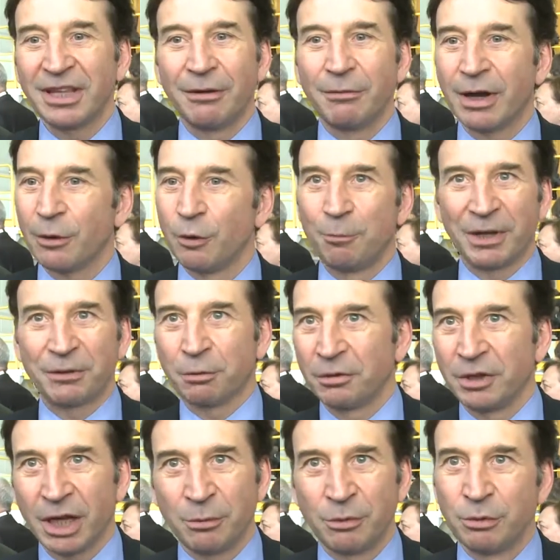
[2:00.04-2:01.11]
d'avoir le patron
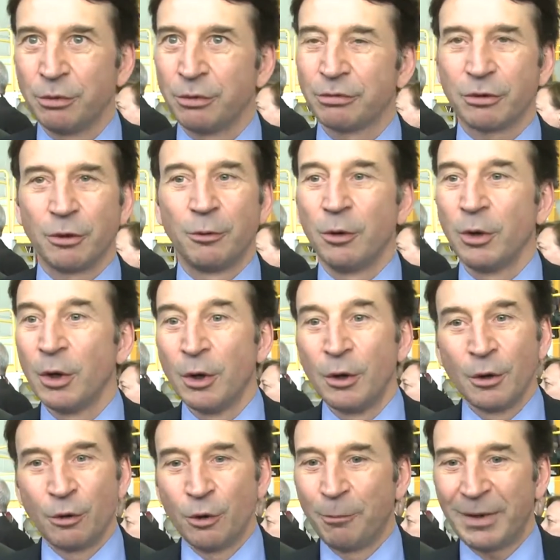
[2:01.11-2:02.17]
d'Airbus, le,